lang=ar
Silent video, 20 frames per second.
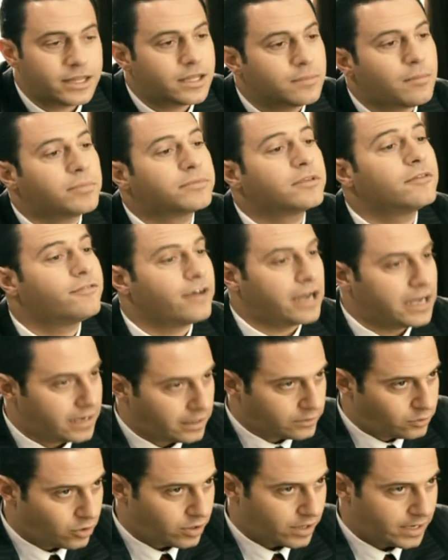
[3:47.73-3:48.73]
انت ما
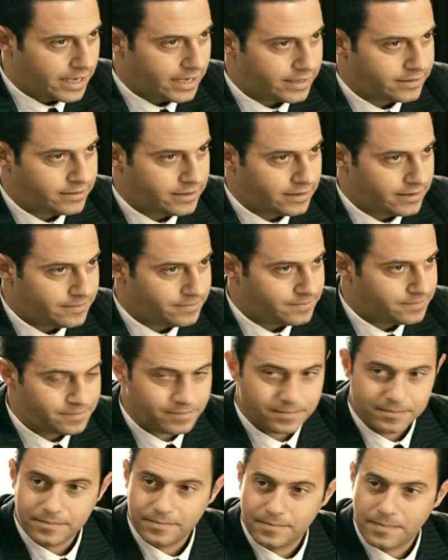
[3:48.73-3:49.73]
بتنفعي للدور اللي عندي
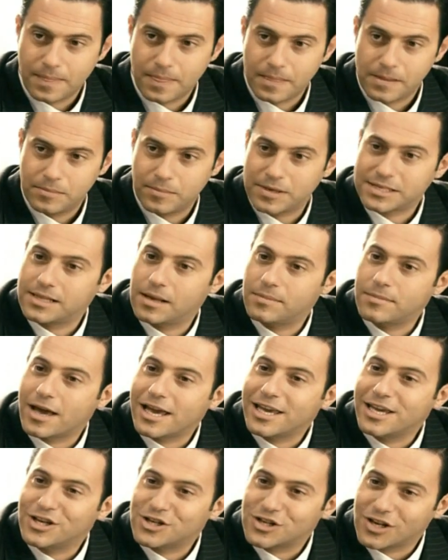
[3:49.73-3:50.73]
بس
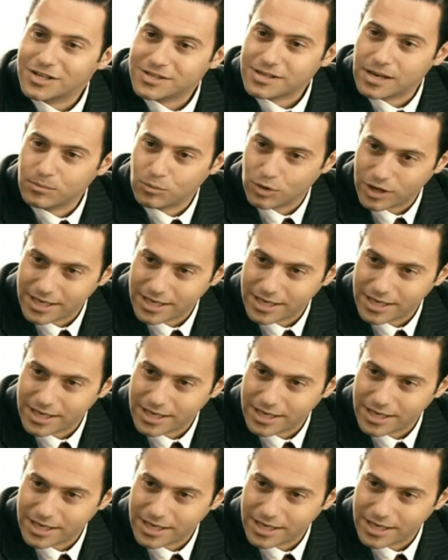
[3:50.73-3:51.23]
لميا هي الشخص